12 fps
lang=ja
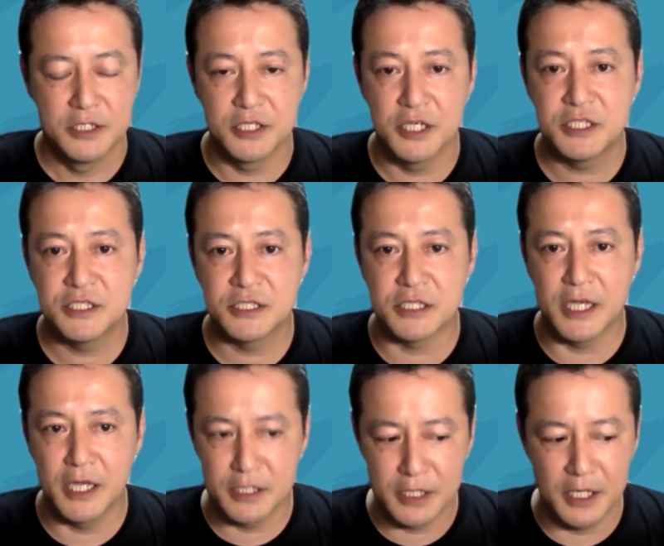
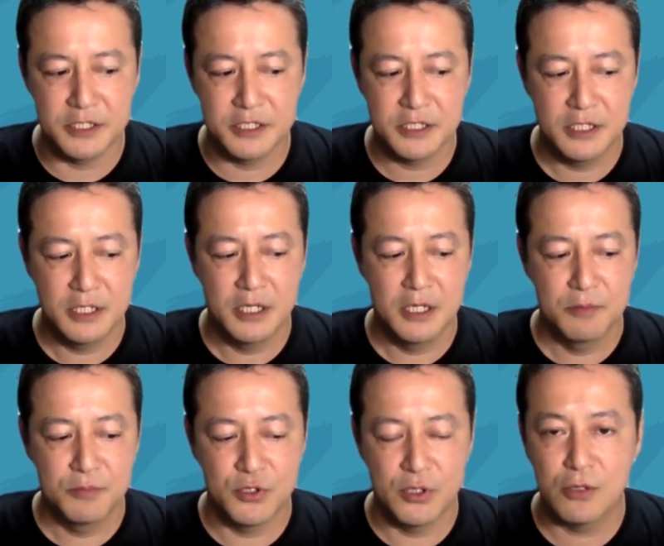ジェネシスエンゲージ、
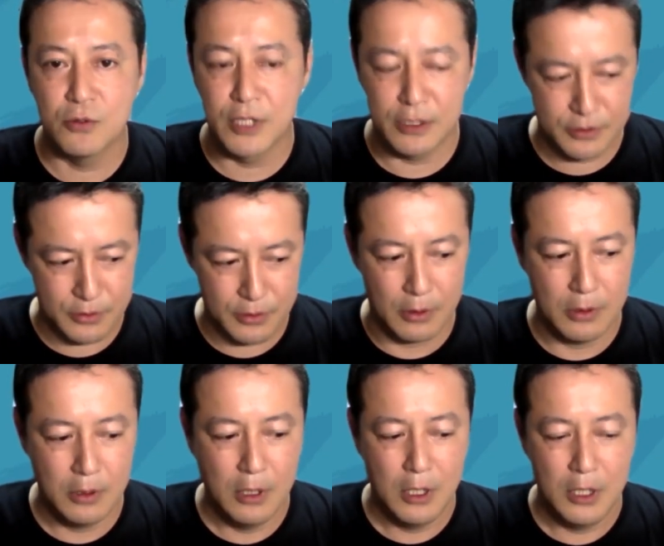ピュアコネクト、
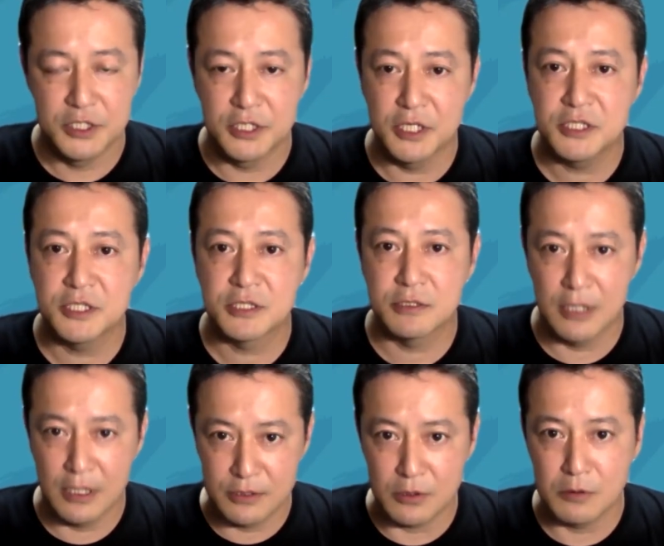
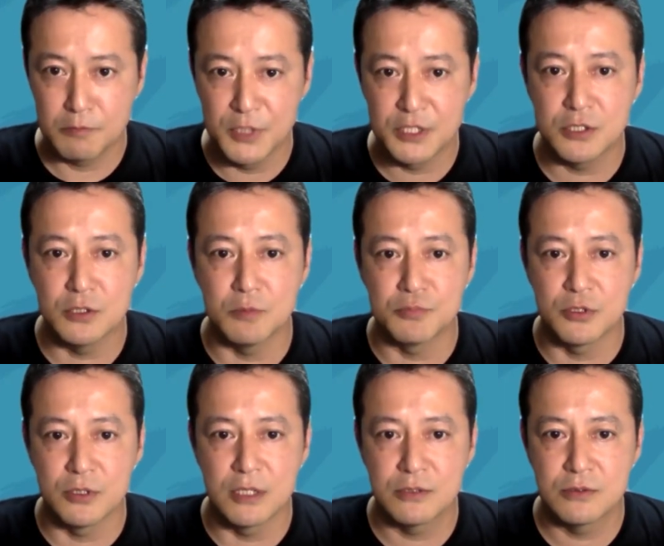ジェネシスクラウド、みっつの
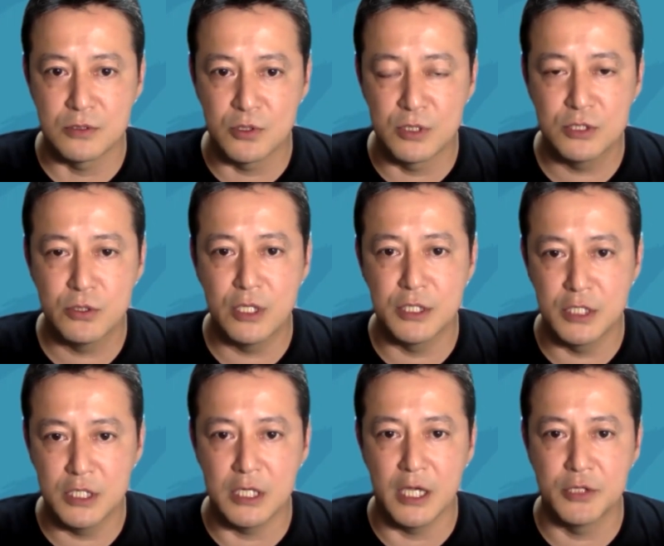プロダクト、それぞれ
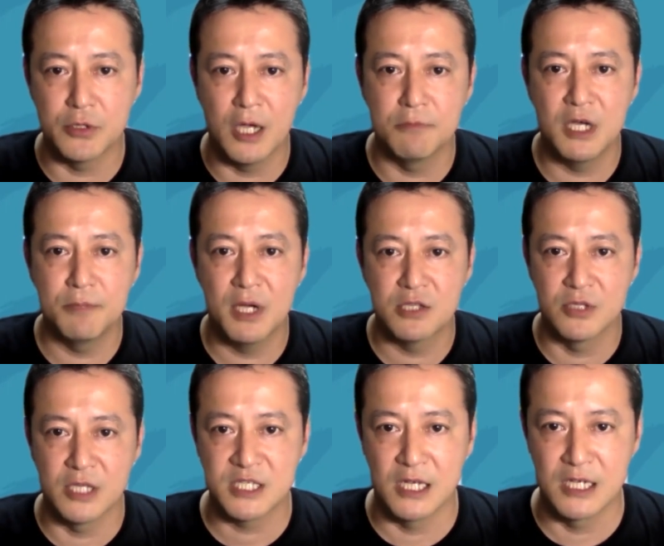に、えっと、販売
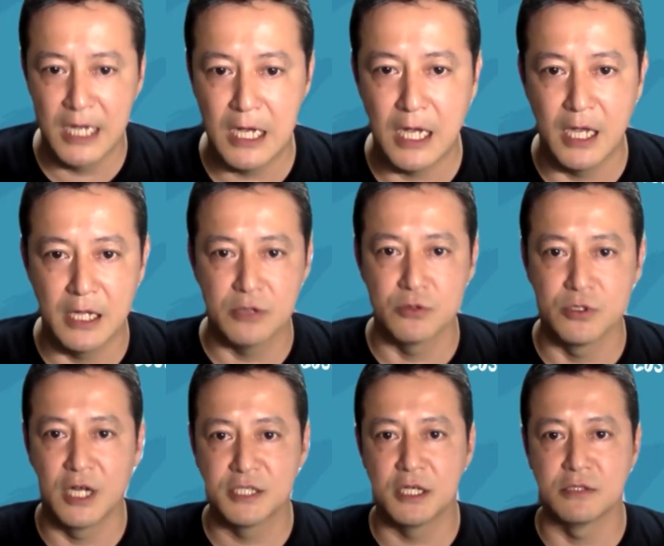パートナーさんが、えっと、
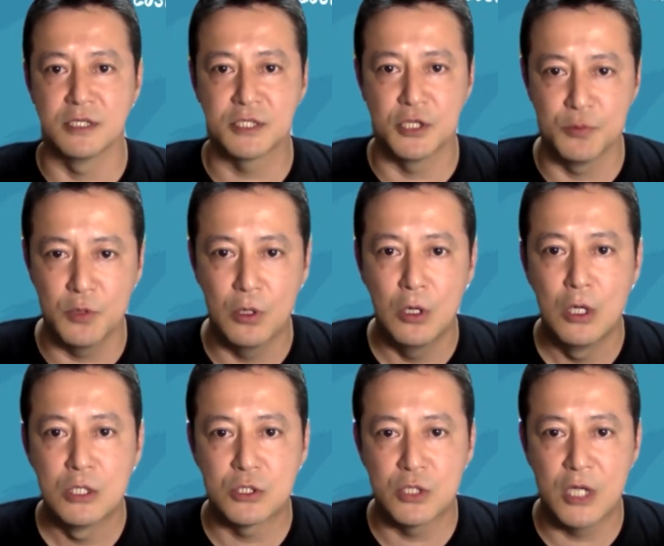いらっしゃるんですけども、
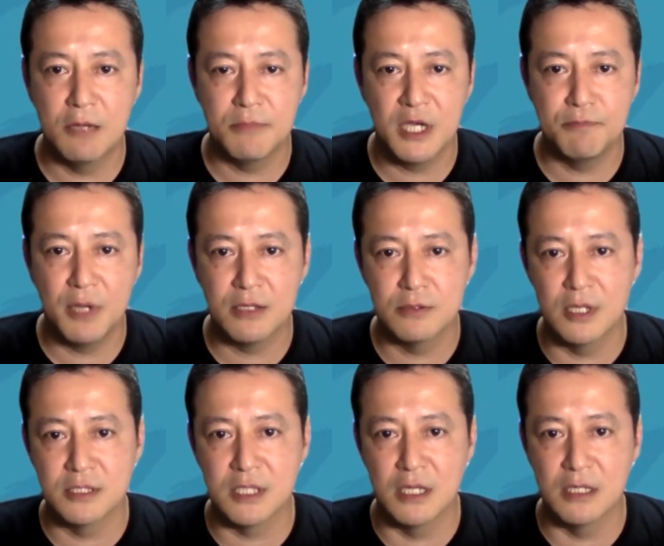その販売
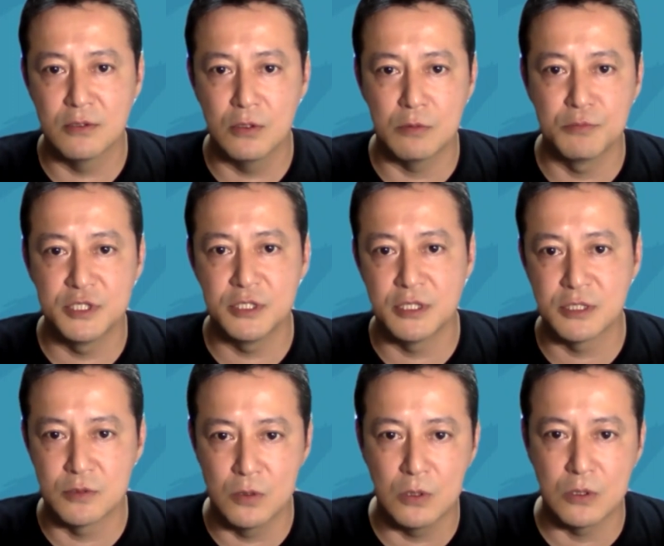パートナーさんの
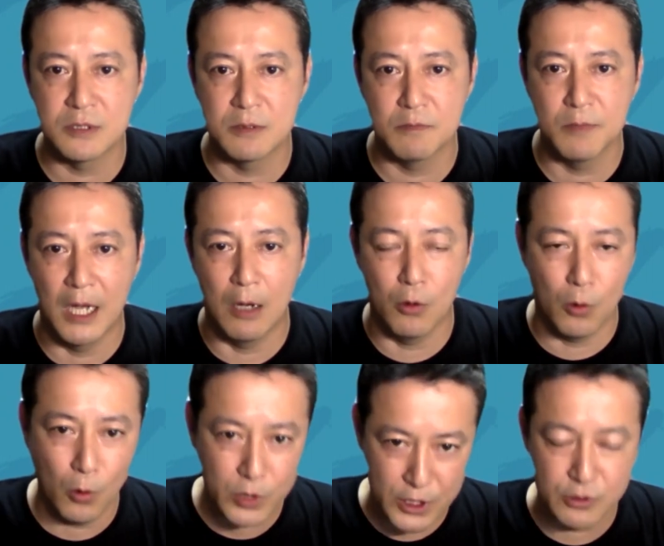ビジネスを、まあ、
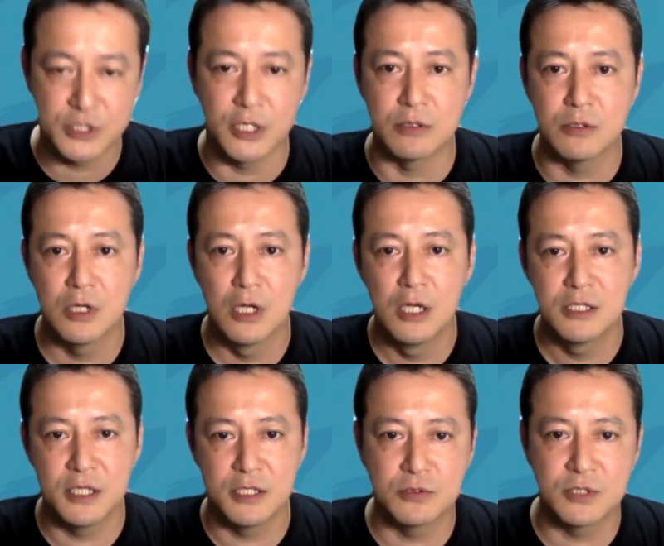大きくしていく、
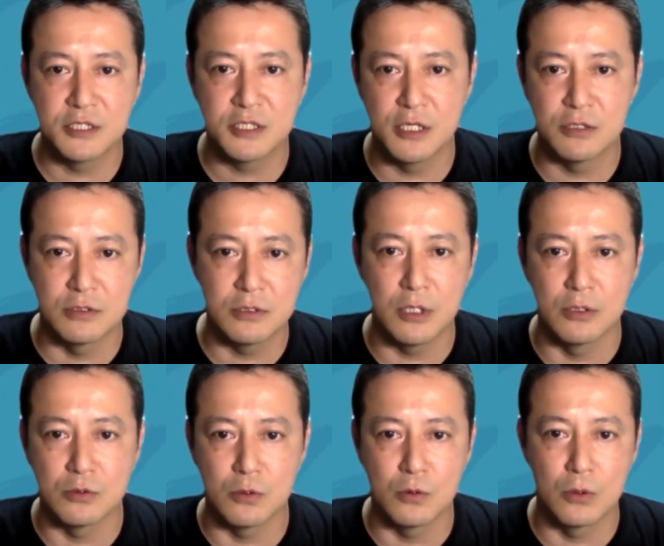成長させていくっ
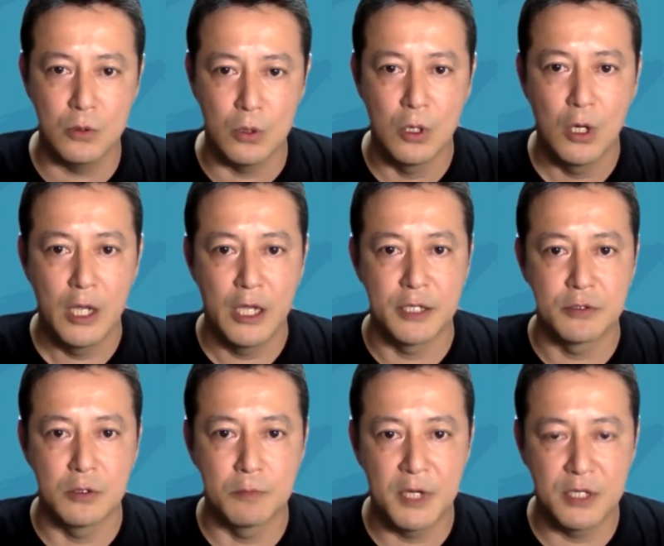ていうところを、
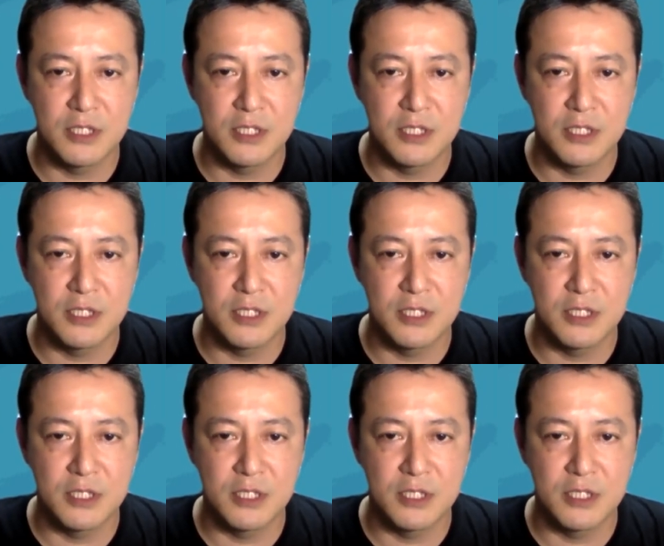えっと、